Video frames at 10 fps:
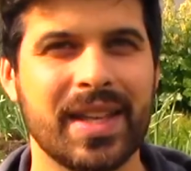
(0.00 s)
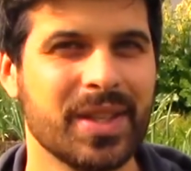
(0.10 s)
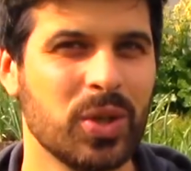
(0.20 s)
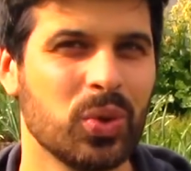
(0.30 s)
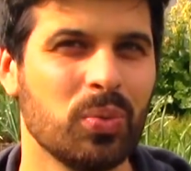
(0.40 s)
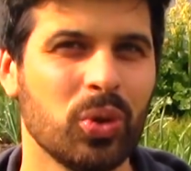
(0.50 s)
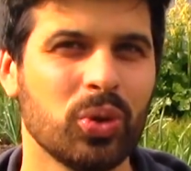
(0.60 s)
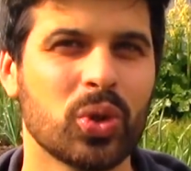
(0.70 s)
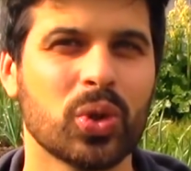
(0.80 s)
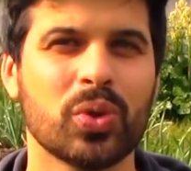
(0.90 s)
Salut tout le monde,
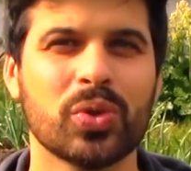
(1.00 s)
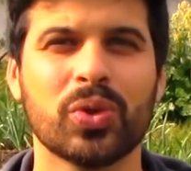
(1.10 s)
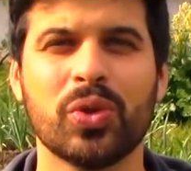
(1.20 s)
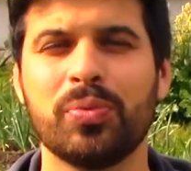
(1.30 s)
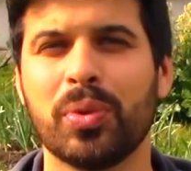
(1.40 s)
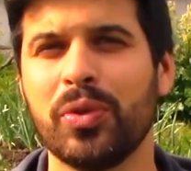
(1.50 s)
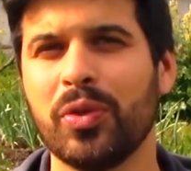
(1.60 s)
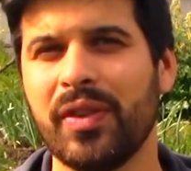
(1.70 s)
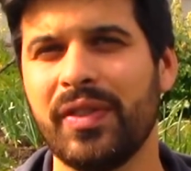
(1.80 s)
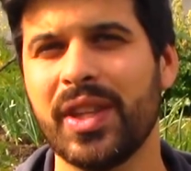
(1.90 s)
aujourd'hui on se retrouve pour une
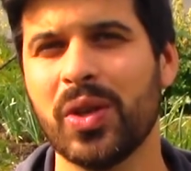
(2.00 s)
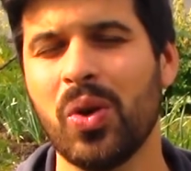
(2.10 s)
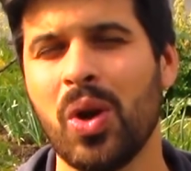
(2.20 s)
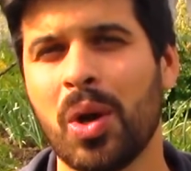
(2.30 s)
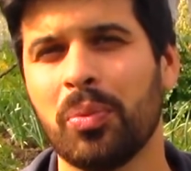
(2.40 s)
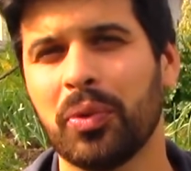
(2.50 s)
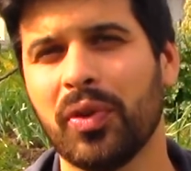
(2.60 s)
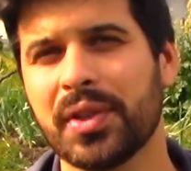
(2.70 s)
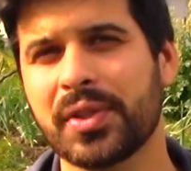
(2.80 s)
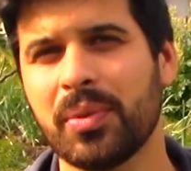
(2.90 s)
nouvelle vidéo pour
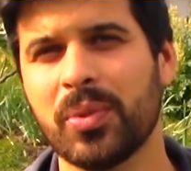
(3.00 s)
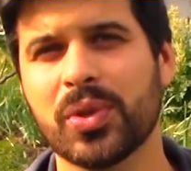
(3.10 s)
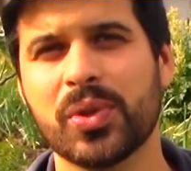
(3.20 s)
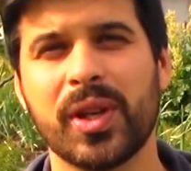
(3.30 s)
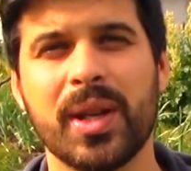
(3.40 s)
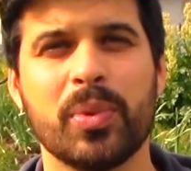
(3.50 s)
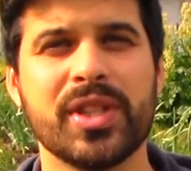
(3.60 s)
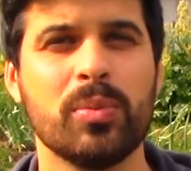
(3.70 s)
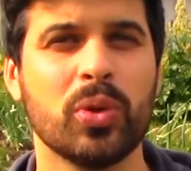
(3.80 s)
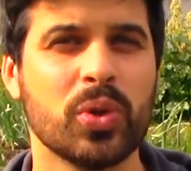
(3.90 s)
voir ensemble ce qu'il est
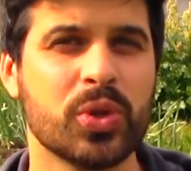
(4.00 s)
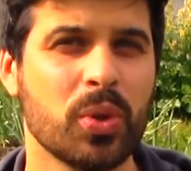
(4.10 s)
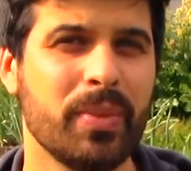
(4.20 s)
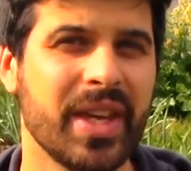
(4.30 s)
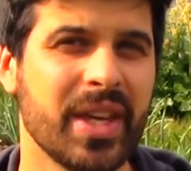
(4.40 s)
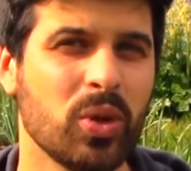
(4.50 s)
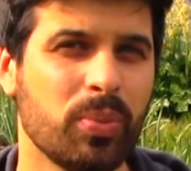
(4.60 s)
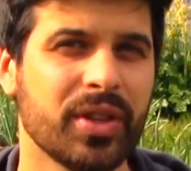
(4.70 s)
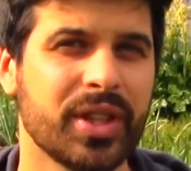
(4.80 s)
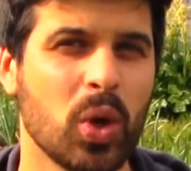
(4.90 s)
possible de semer et de
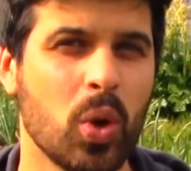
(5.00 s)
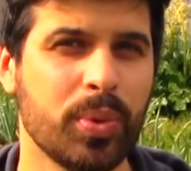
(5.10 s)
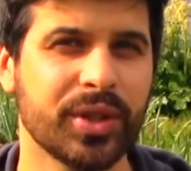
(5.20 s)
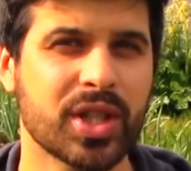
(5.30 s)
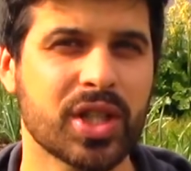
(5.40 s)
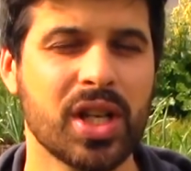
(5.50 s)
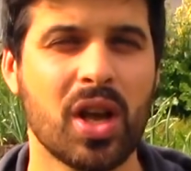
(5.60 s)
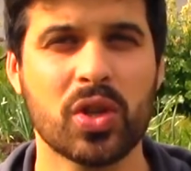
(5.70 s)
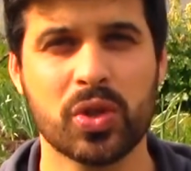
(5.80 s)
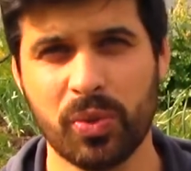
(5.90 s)
planter au potager
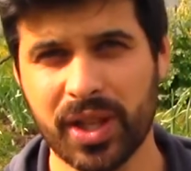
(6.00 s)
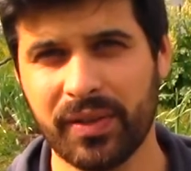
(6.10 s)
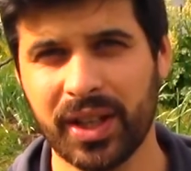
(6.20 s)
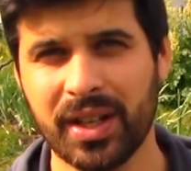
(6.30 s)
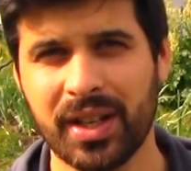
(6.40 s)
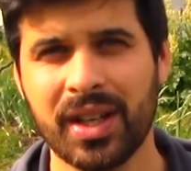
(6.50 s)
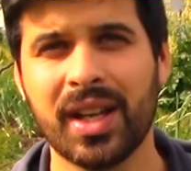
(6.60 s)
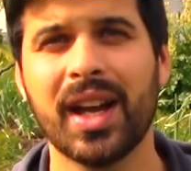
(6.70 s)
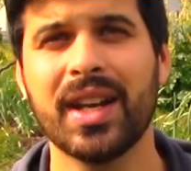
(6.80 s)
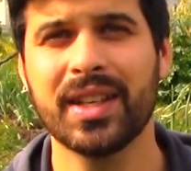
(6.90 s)
en ce mois d'avril.
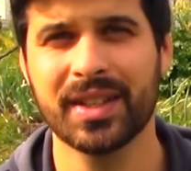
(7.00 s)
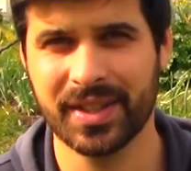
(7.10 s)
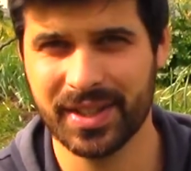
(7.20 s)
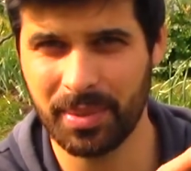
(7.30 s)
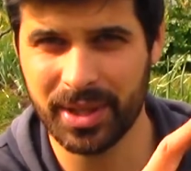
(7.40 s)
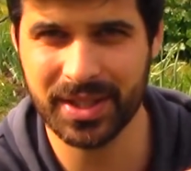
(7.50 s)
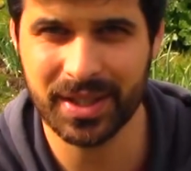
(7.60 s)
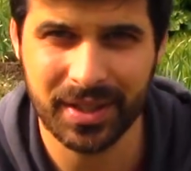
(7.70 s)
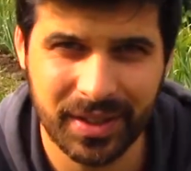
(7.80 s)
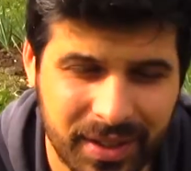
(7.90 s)
Allez, c'est parti